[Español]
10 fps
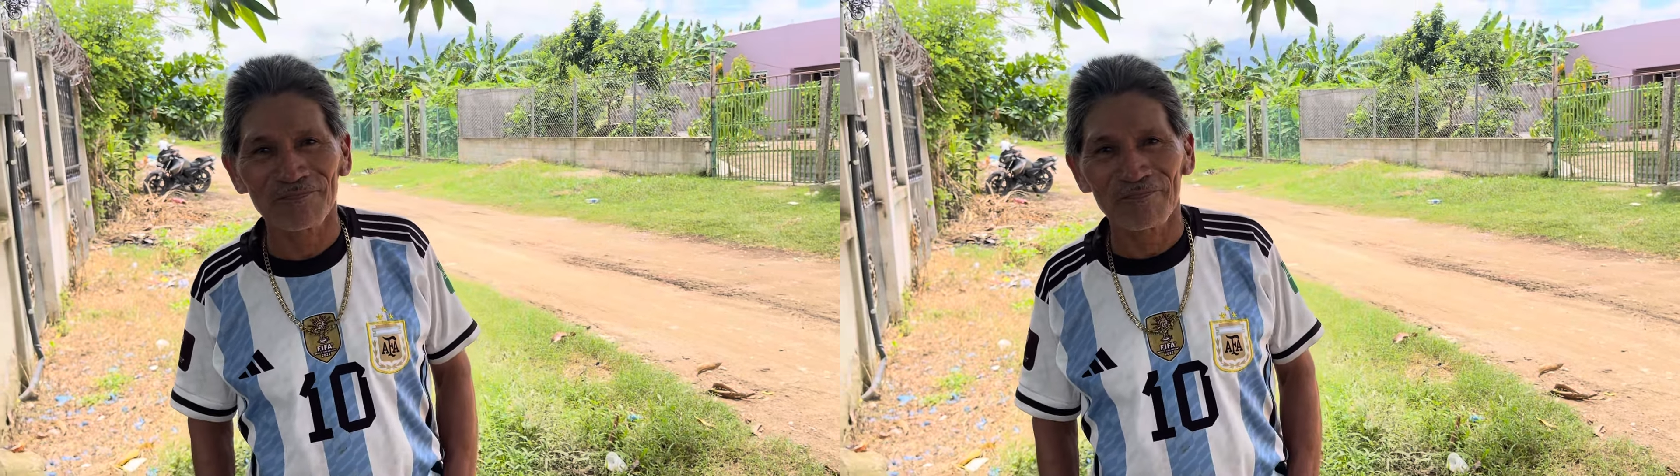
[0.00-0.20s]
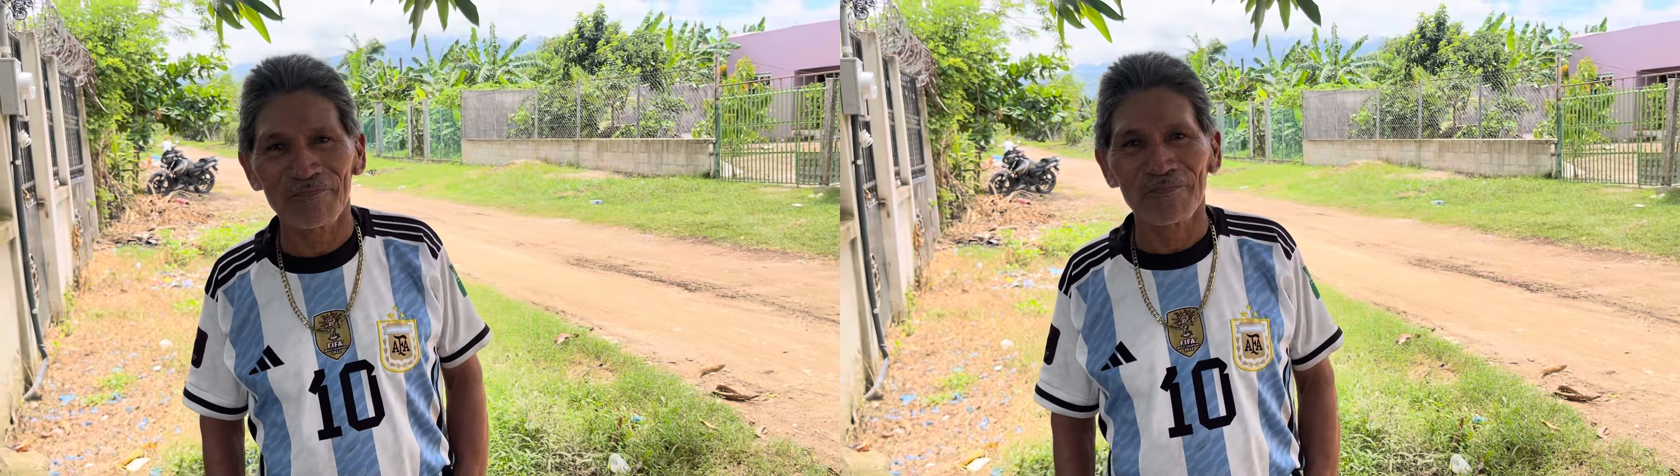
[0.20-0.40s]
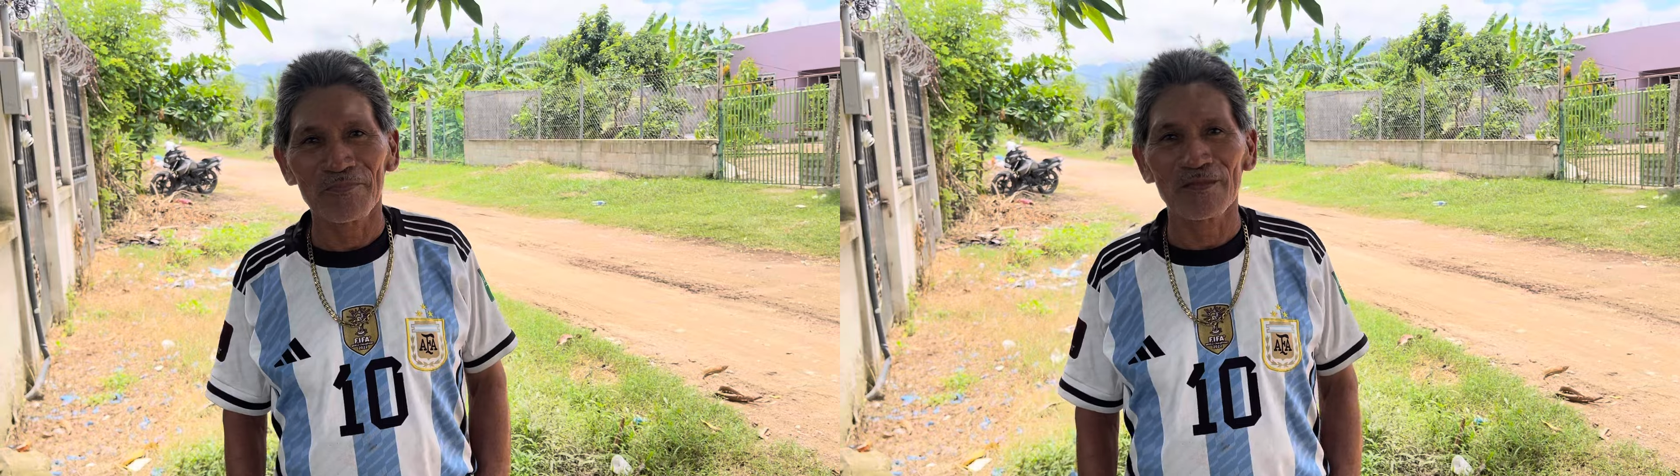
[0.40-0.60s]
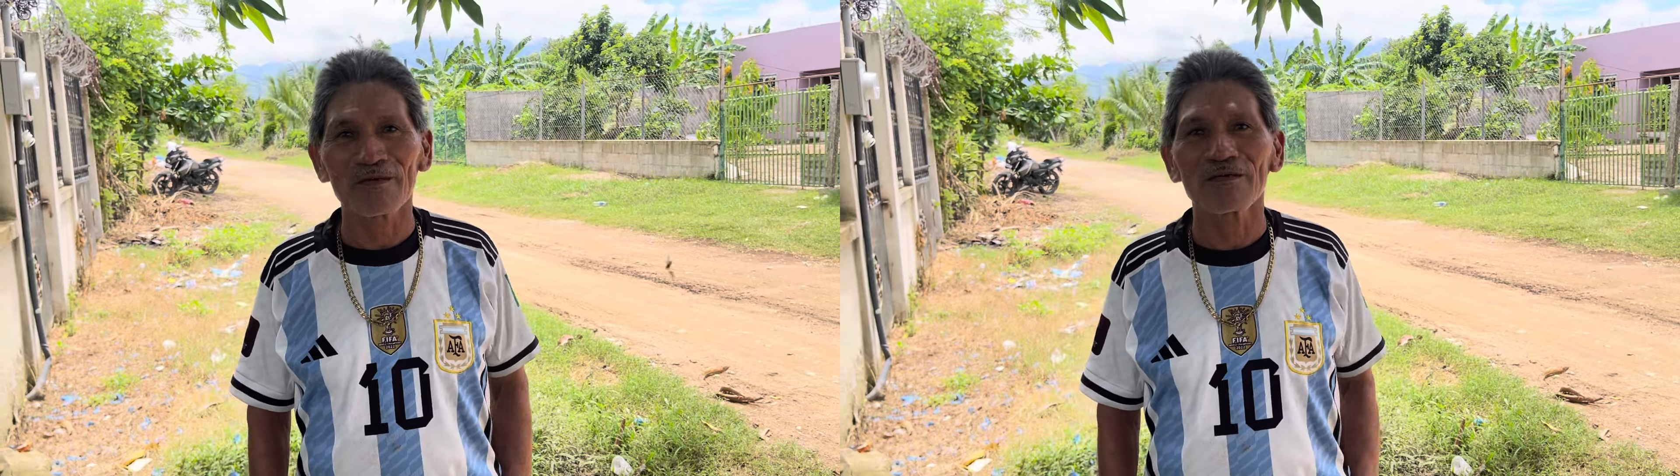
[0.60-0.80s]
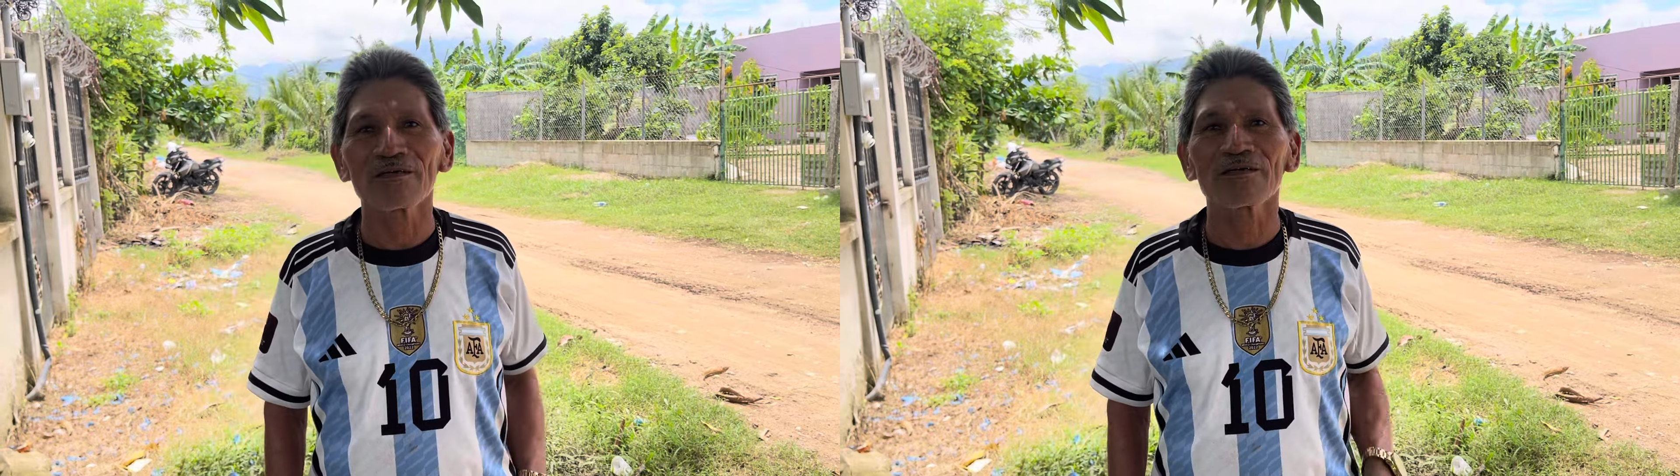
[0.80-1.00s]
Quilimaco.
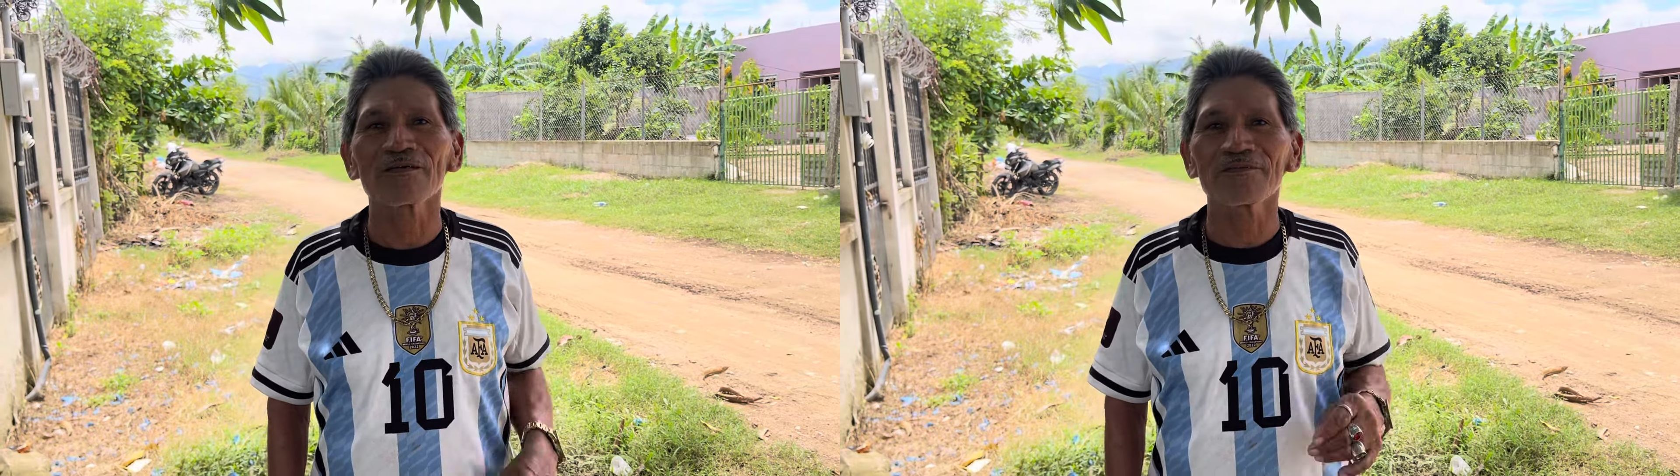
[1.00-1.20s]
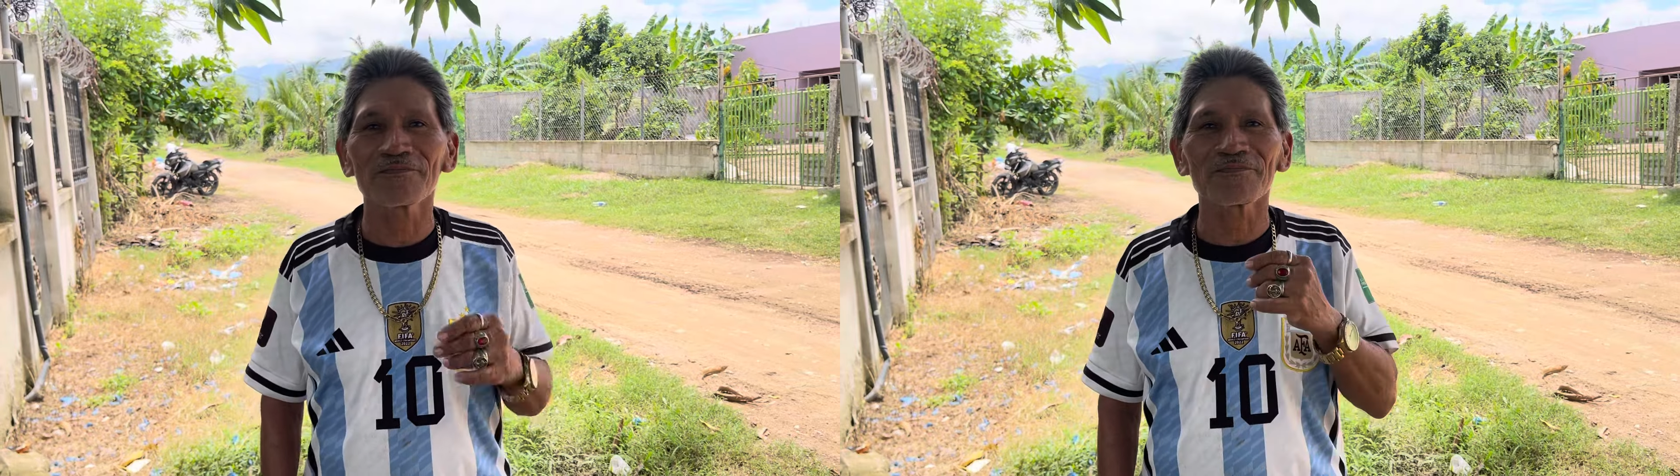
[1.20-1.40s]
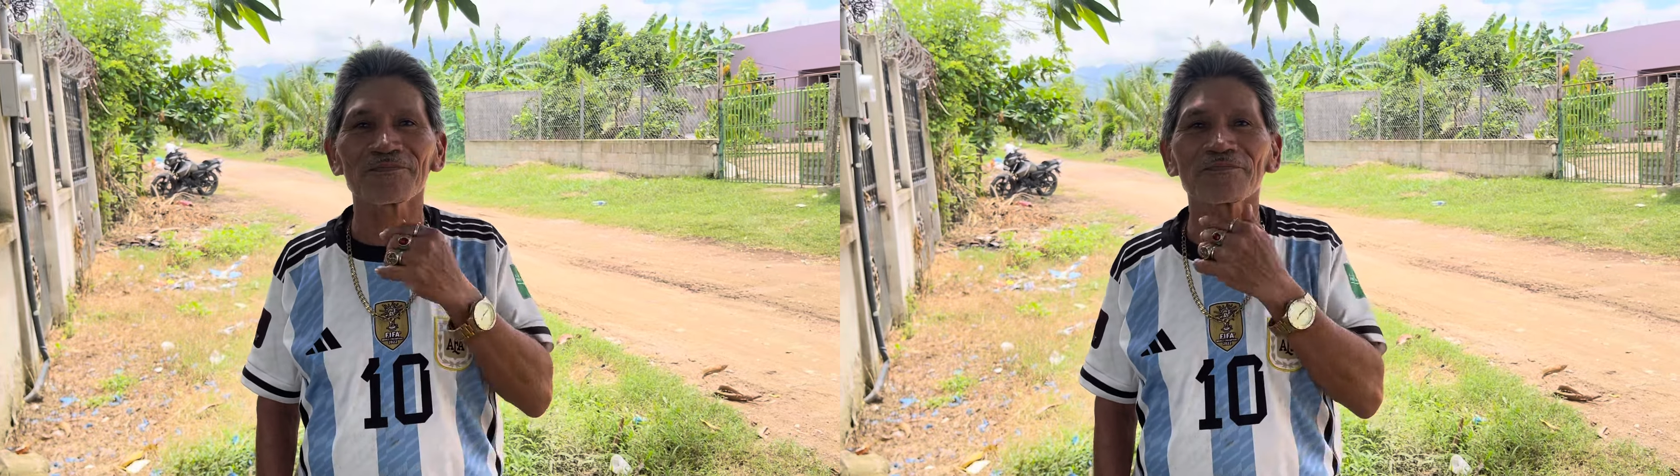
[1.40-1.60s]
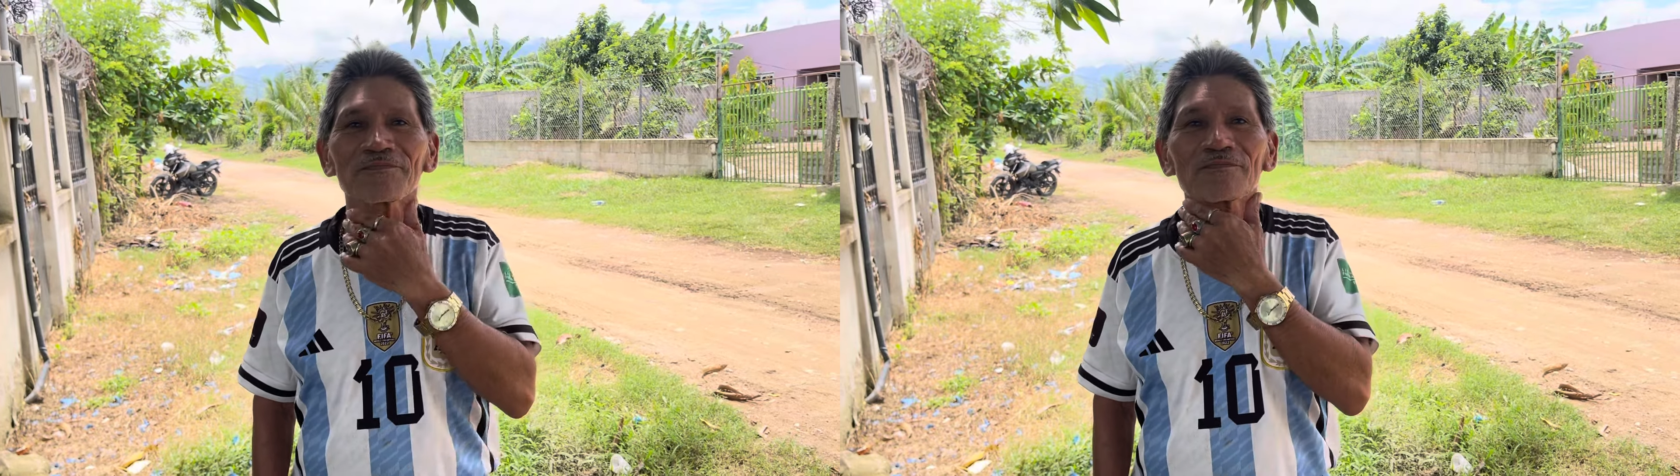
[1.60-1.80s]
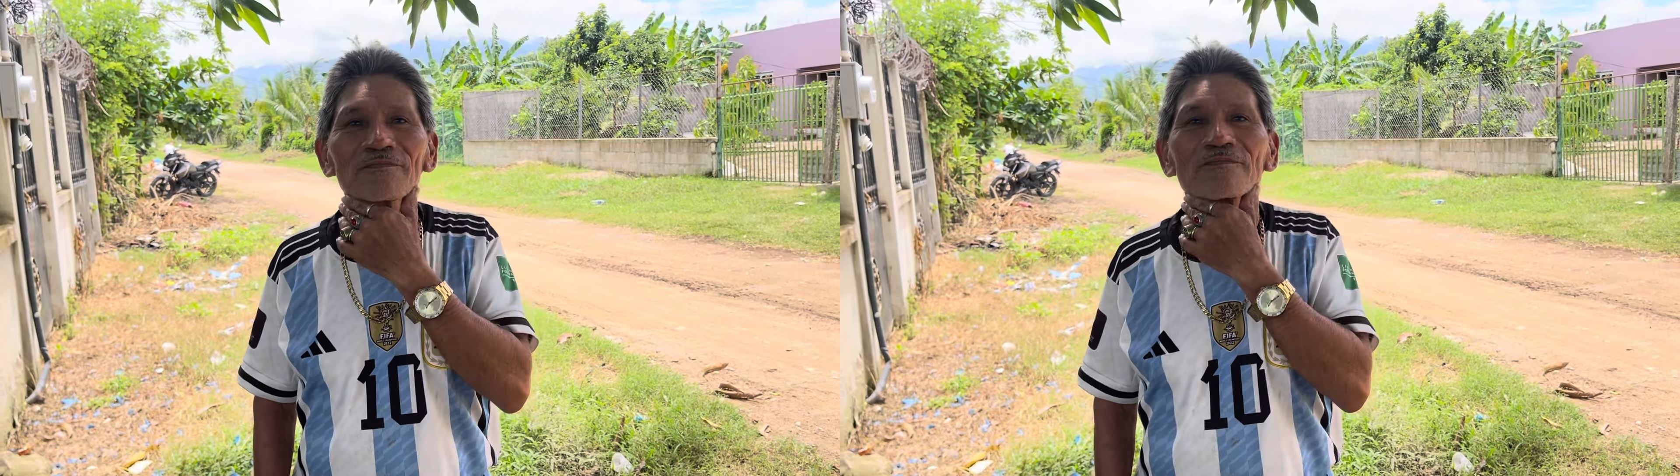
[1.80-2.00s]
Sí. Quilimaco.